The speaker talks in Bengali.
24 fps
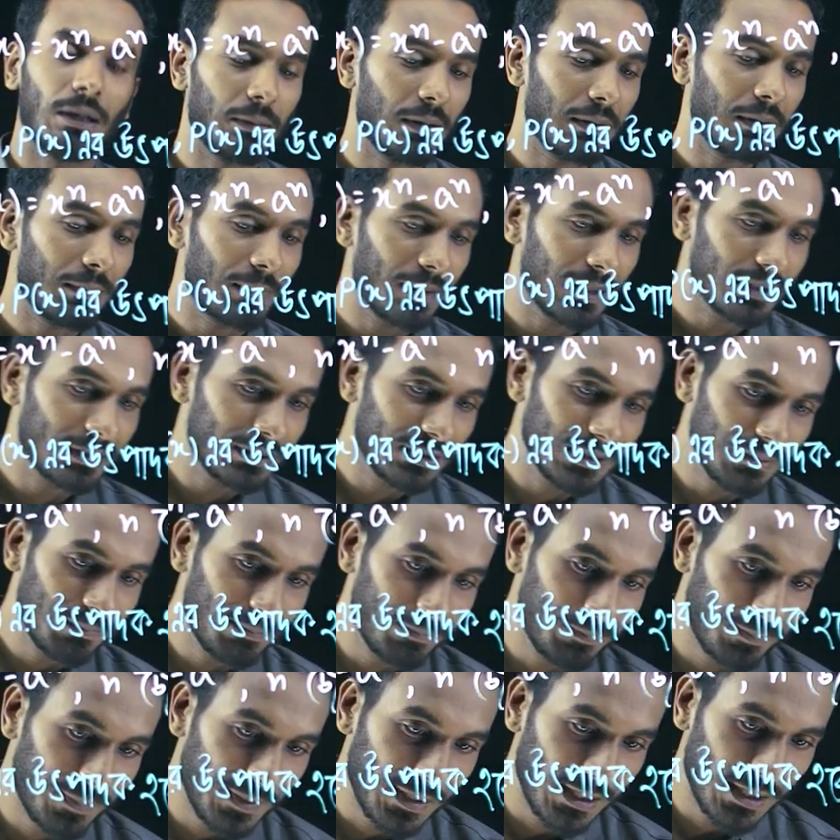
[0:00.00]
আমরা পাচ্ছি
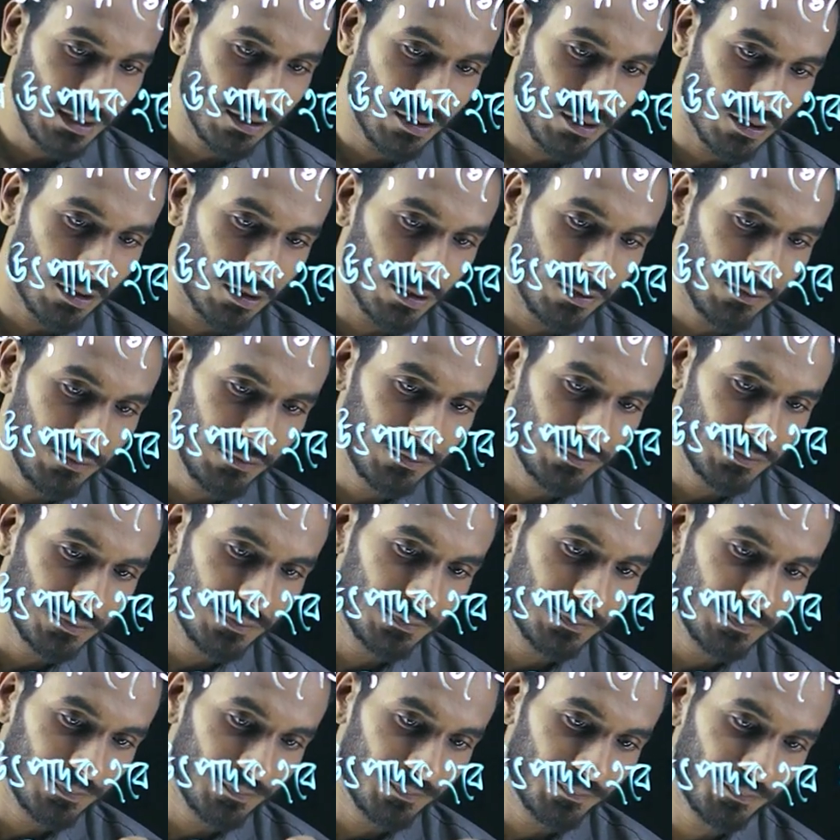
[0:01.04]
পি অফ
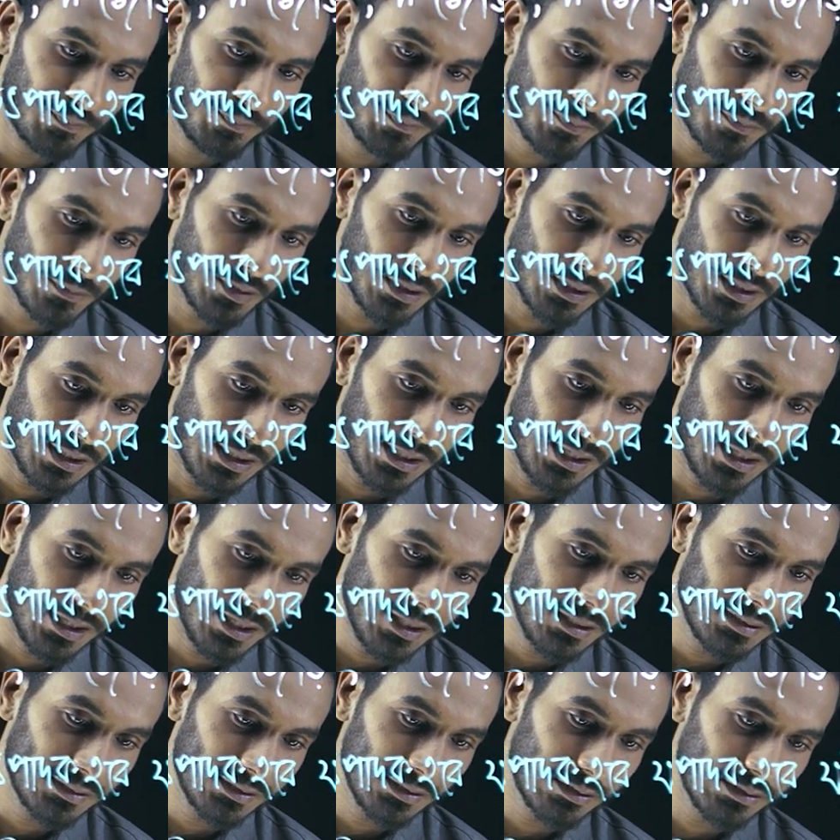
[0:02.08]

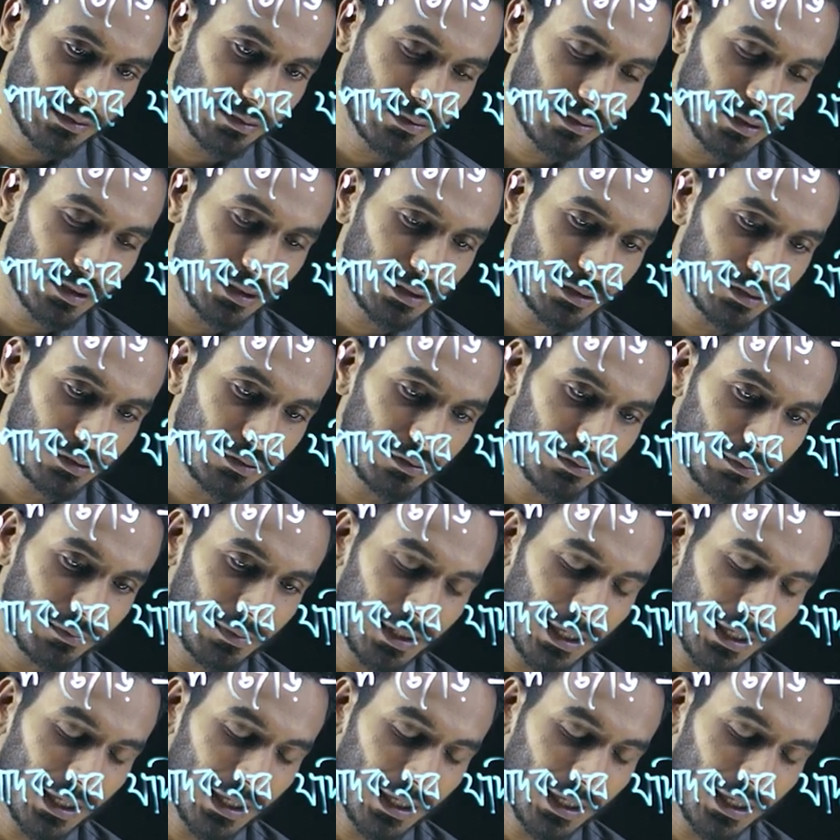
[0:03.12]
এক্স ইজুগাল টু